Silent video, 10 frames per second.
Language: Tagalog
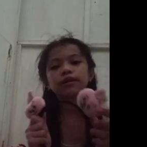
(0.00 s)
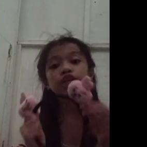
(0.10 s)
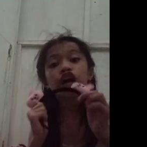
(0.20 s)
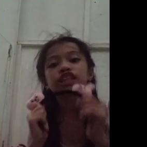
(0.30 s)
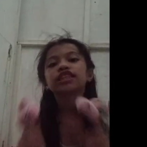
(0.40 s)

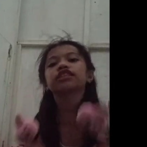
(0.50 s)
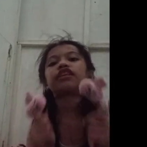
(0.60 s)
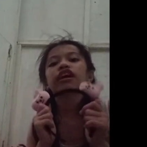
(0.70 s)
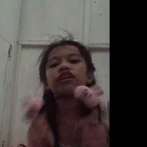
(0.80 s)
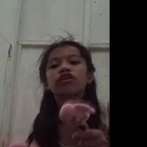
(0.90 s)
Tsaka si
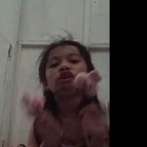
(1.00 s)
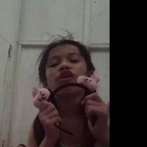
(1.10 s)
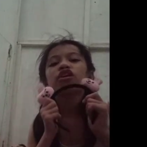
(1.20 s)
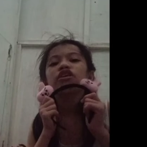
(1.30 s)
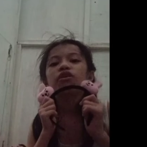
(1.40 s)
Taeyong.
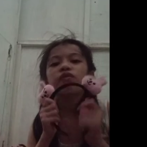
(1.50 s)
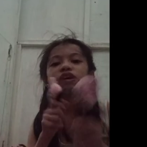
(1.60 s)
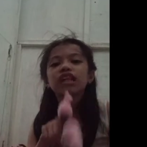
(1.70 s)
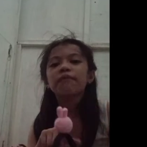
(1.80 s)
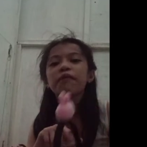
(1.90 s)

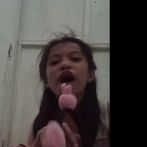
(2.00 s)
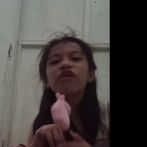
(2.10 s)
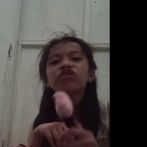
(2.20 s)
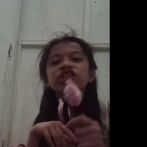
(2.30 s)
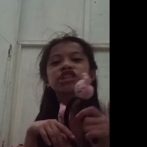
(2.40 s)
Wala pa
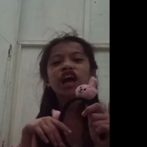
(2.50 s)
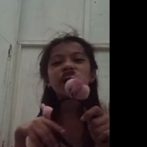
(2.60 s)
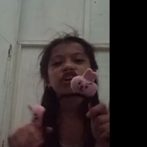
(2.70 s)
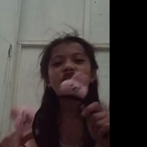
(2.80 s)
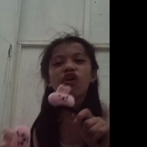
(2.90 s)
akong
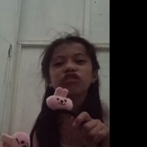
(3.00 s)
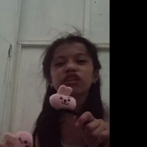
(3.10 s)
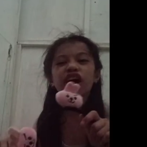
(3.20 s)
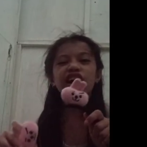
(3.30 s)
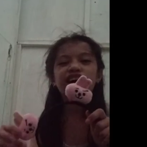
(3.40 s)
Taeyong
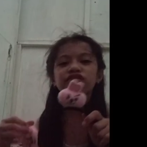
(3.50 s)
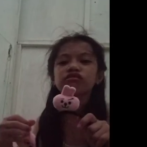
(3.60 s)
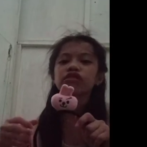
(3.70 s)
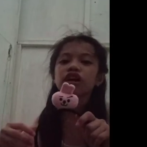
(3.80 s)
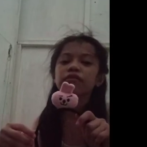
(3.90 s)
na
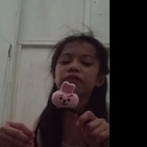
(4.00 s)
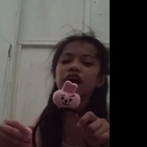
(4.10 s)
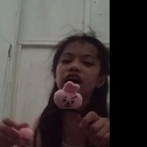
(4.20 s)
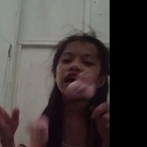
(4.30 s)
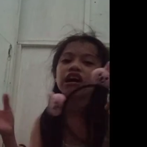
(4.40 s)
ano eh,
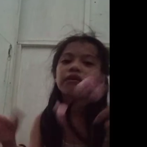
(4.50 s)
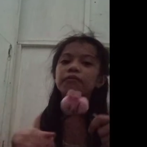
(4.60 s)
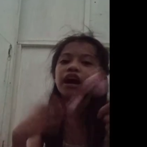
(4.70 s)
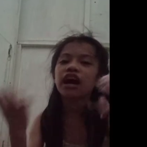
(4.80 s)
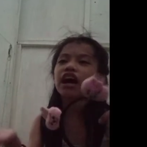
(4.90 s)
ma,
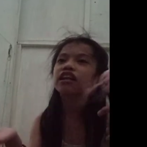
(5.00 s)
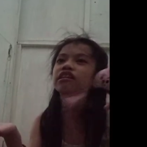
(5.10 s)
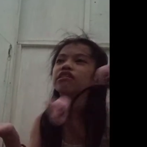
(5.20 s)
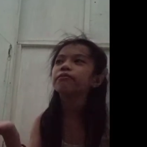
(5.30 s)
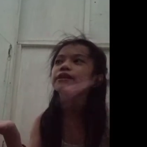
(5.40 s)
mga
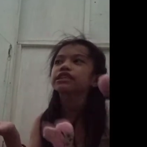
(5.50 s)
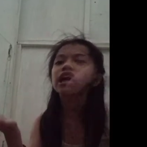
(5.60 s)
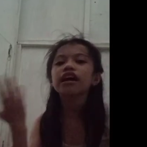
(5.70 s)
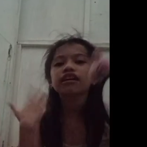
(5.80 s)
ano, basta